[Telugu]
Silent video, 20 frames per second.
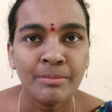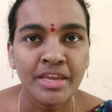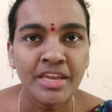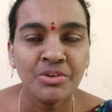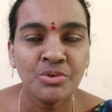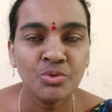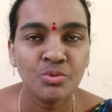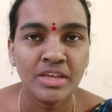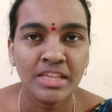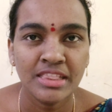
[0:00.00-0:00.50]

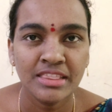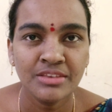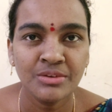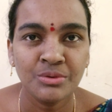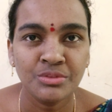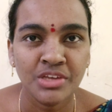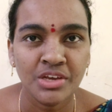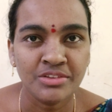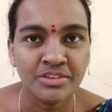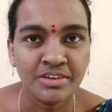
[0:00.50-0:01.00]
మే ట్వెల్త్
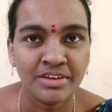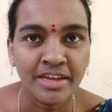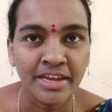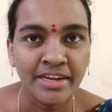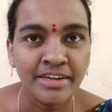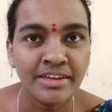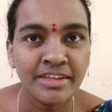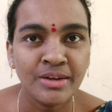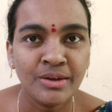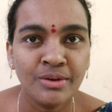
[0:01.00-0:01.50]
టూ థౌజండ్
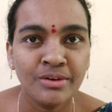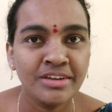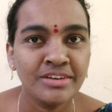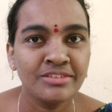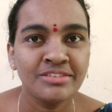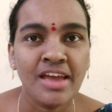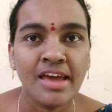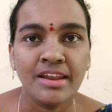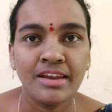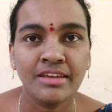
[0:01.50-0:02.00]
నైన్టీన్లో
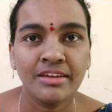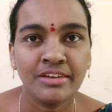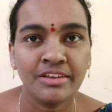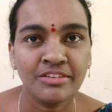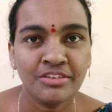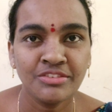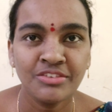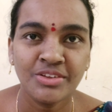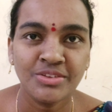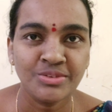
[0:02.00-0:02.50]
నేను ఛానల్
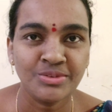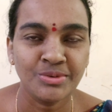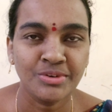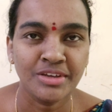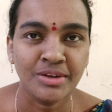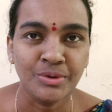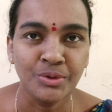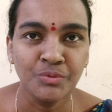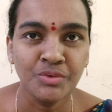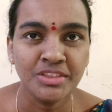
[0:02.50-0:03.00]
క్రియేషన్
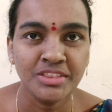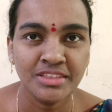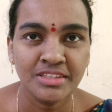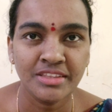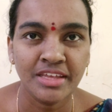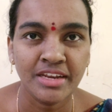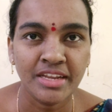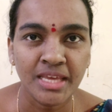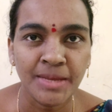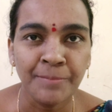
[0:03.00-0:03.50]
చేసుకున్నాను విత్
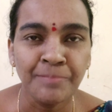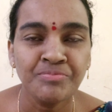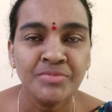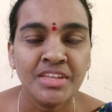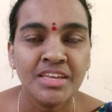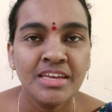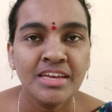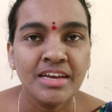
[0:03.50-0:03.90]
ద నేమ్